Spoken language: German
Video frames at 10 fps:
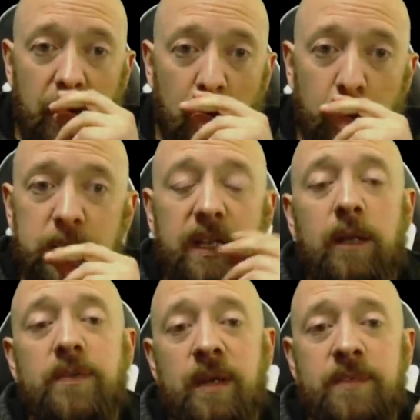muss ich dann
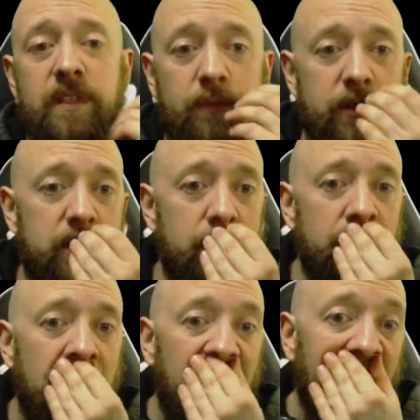auf Samstag
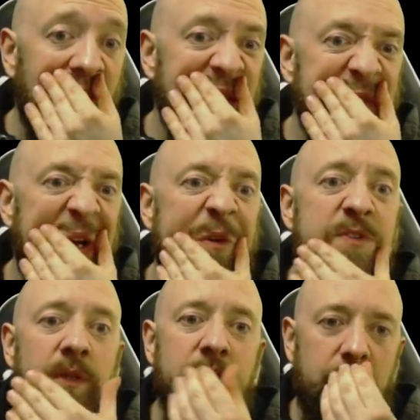verschieben oder sogar auf
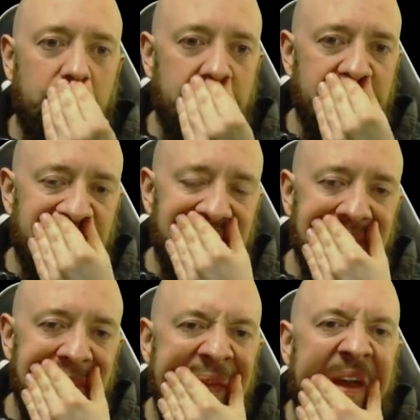Sonntag den
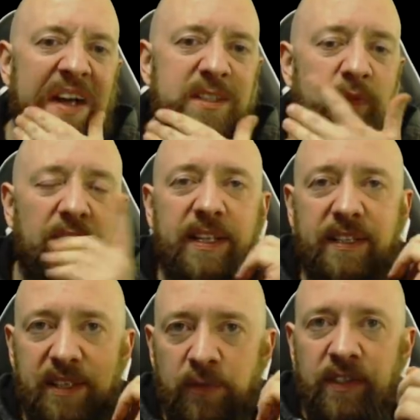Stream. Also
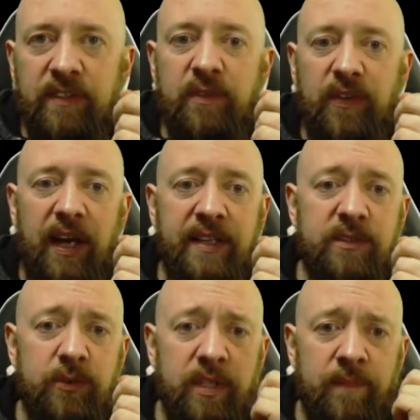Freitag definitiv kein
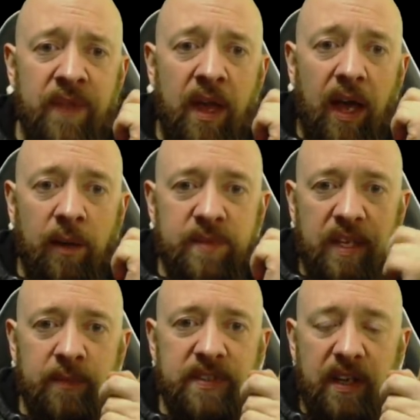Stream. Am
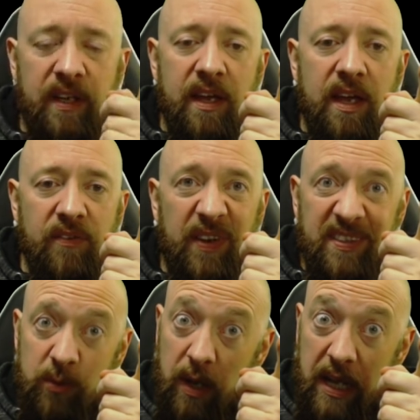Samstag
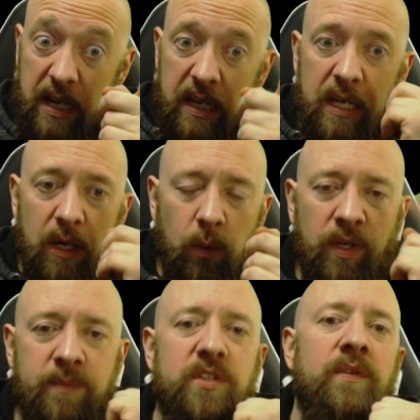eventuell und
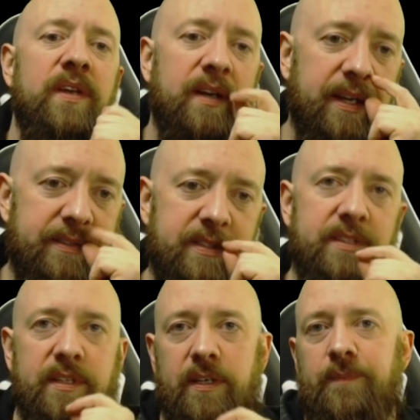am Sonntag recht
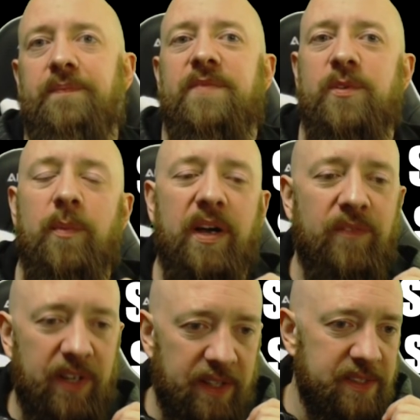sicher. So machen
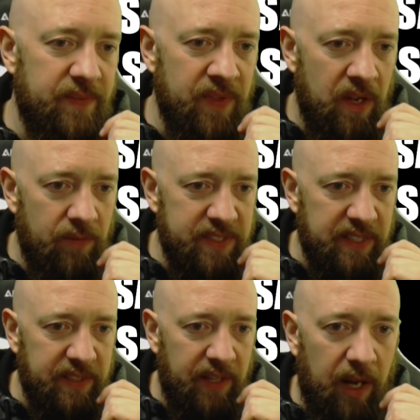wir das. Was
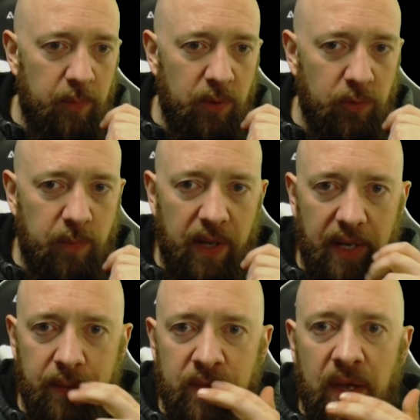sagt
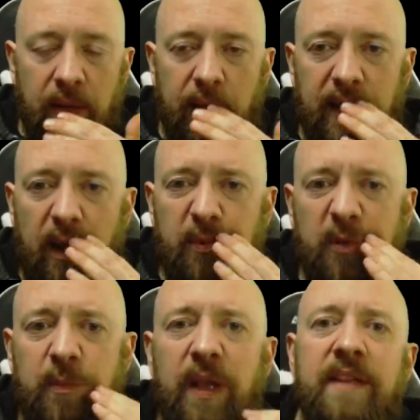Uploadplan? Ja, der
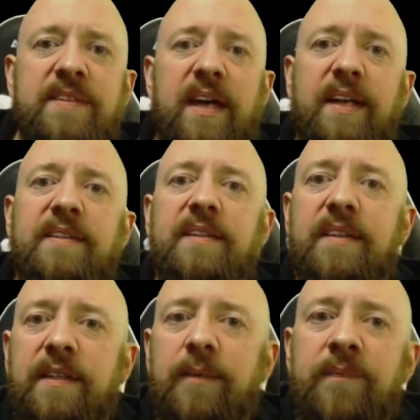Uploadplan sagt,
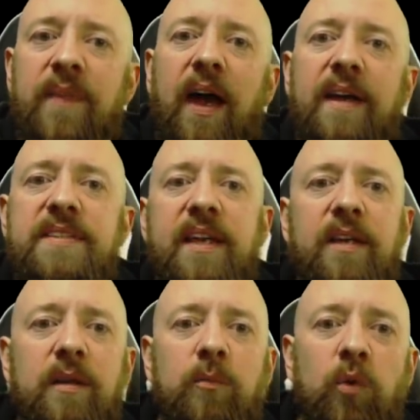ähm,
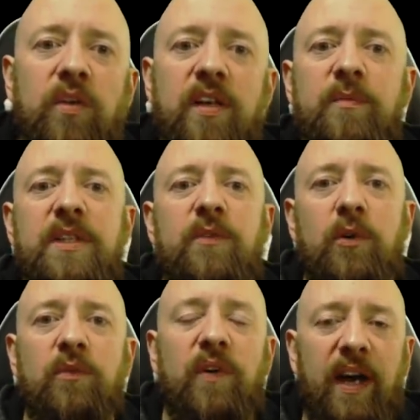Isaac, Montag, Mittwoch
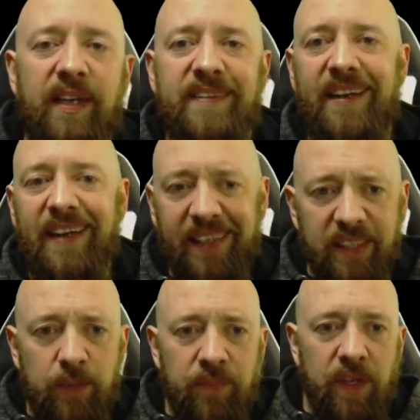und Freitag
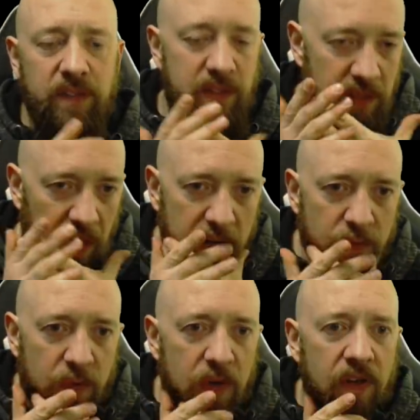sind drei
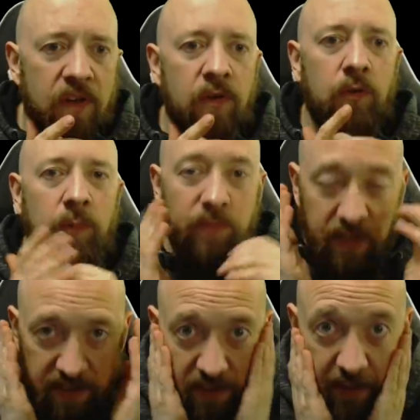Folgen, um
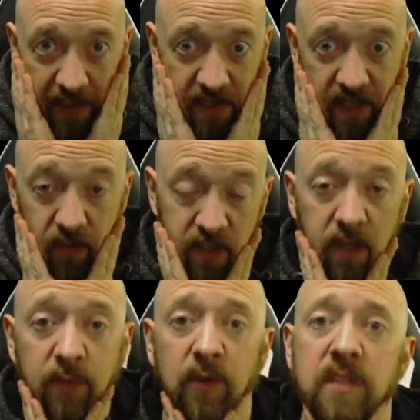den zweiten
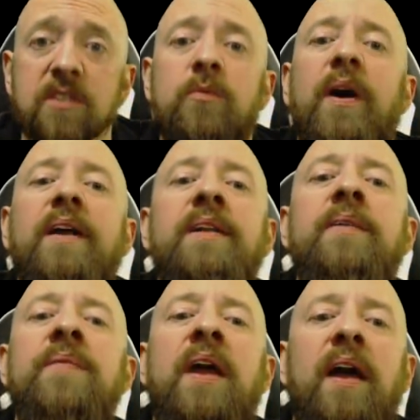Save-Slot voll zu machen.
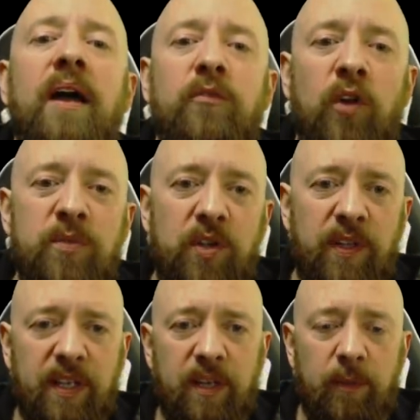Für am
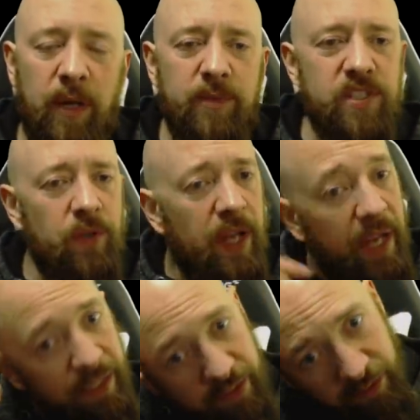Sonntag äh, habe ich noch
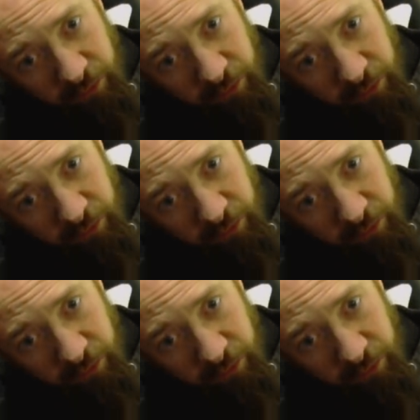keine